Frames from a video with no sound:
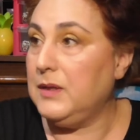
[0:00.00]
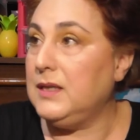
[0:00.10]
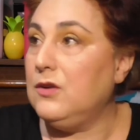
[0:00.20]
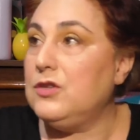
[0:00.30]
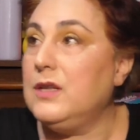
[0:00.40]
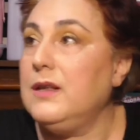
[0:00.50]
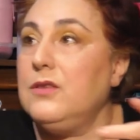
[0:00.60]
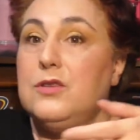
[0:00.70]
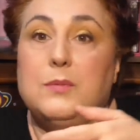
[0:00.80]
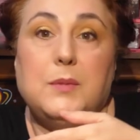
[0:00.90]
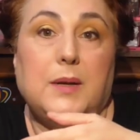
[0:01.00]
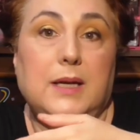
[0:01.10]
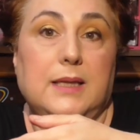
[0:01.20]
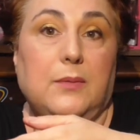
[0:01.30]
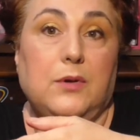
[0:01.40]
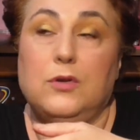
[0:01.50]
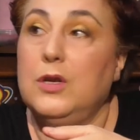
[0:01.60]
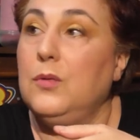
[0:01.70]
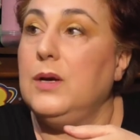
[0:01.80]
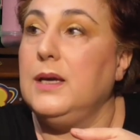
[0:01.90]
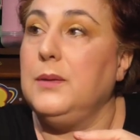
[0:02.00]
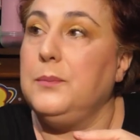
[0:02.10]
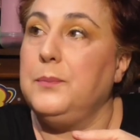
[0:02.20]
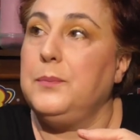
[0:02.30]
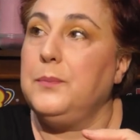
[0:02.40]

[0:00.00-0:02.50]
le metí los dedazos a mi paleta bueno, tengo aquí